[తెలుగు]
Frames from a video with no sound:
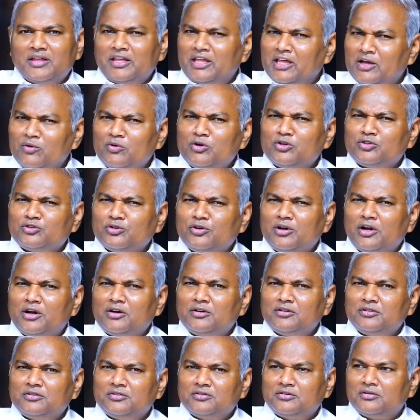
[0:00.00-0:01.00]

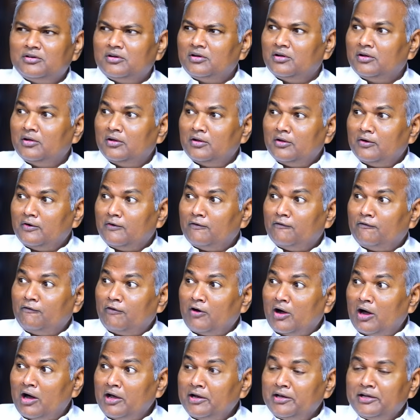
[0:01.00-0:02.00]
ఏమంటున్నాడు
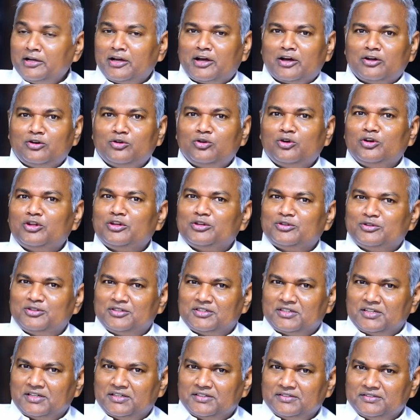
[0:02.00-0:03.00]
వారి కన్నులు
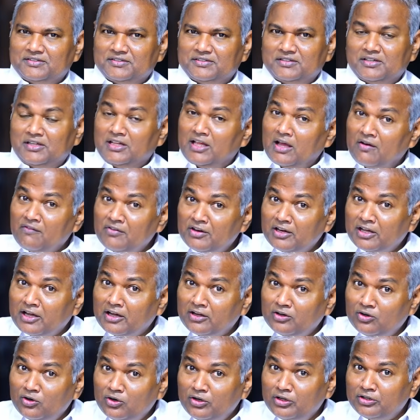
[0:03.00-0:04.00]
ఎదుట ఎవరి
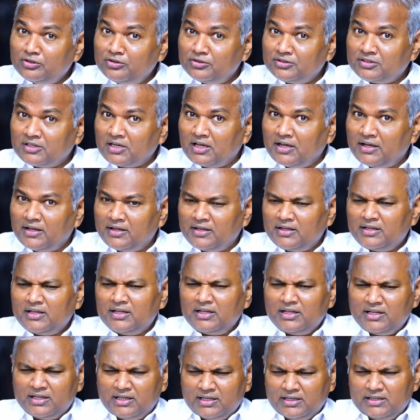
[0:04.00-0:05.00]
కన్నులు ఎదుట
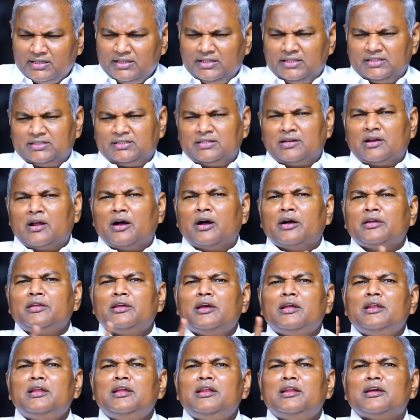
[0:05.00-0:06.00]

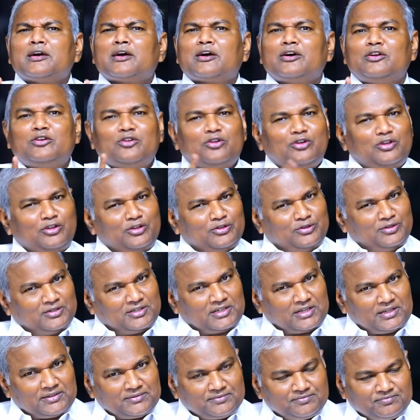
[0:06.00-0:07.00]
ఇస్రాయేలీల కన్నులు
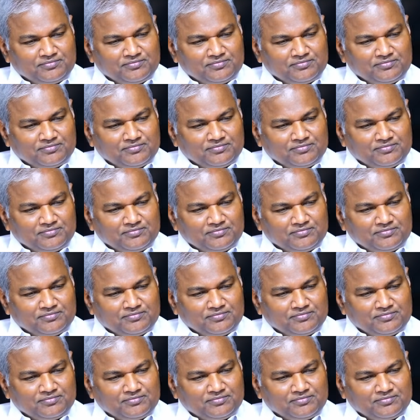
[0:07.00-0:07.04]
ఎదుట